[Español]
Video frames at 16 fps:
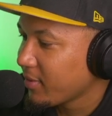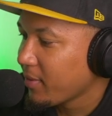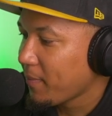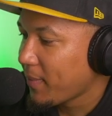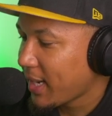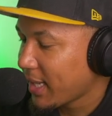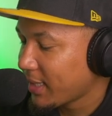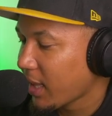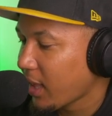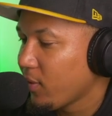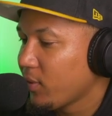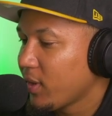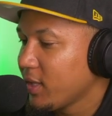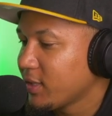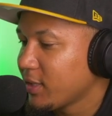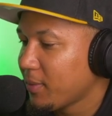En verdad está
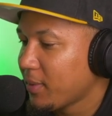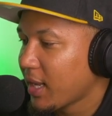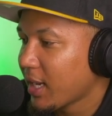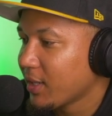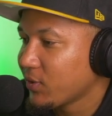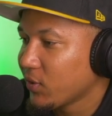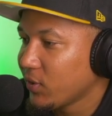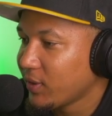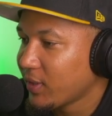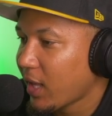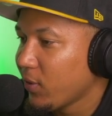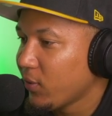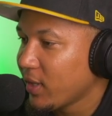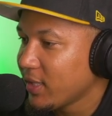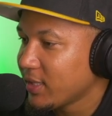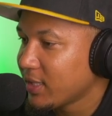durísima la canción, está
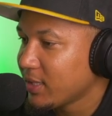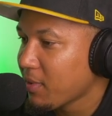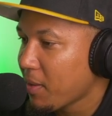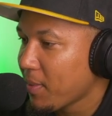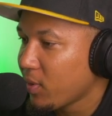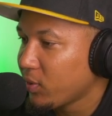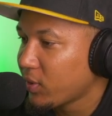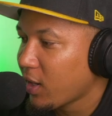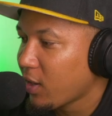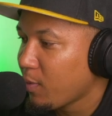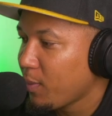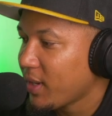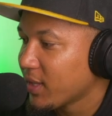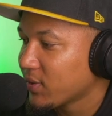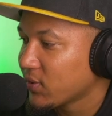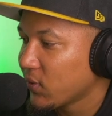durísima. Me gusta la
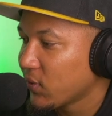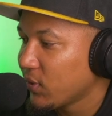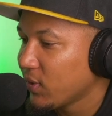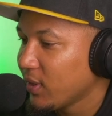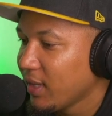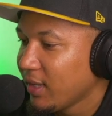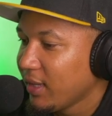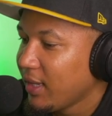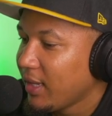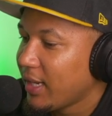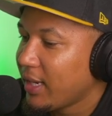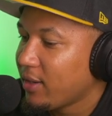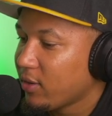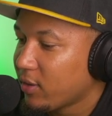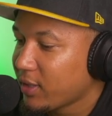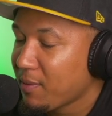combinación.
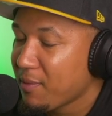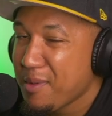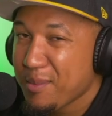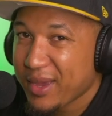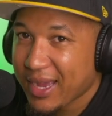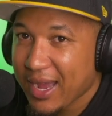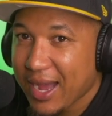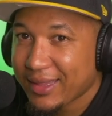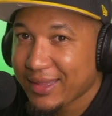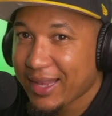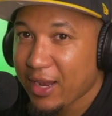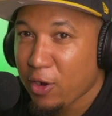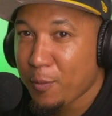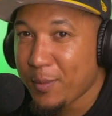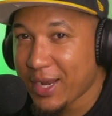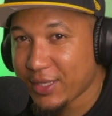El coro también me encanta,
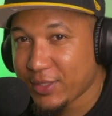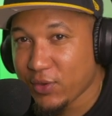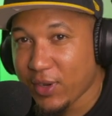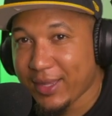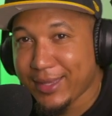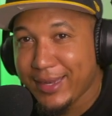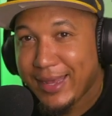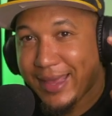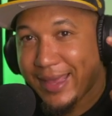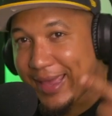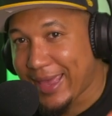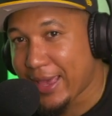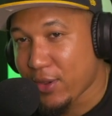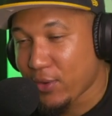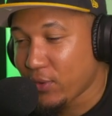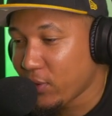la combinación que tienen
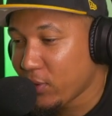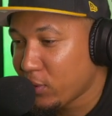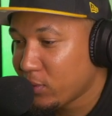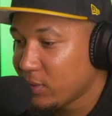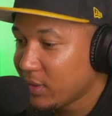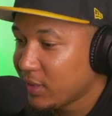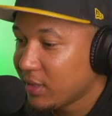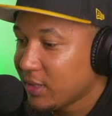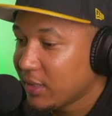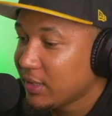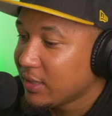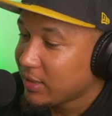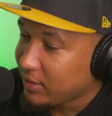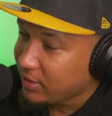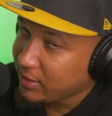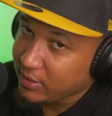ellos dos.
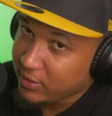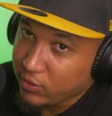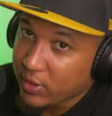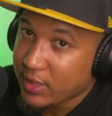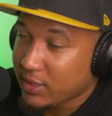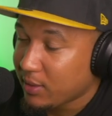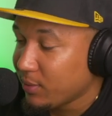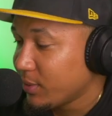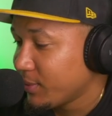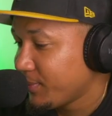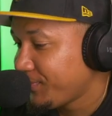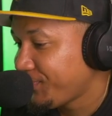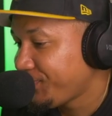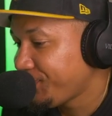Durísima